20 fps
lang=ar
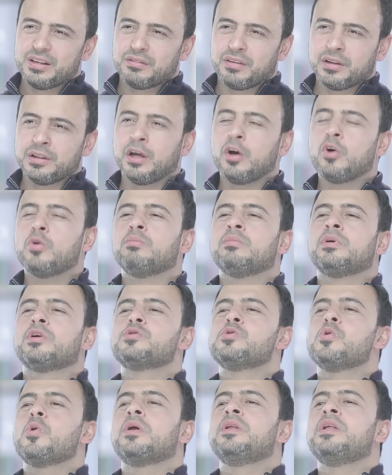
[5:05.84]
فاللهم
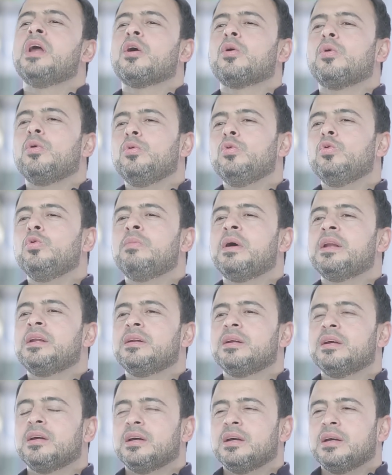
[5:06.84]
ارزقنا قلوبا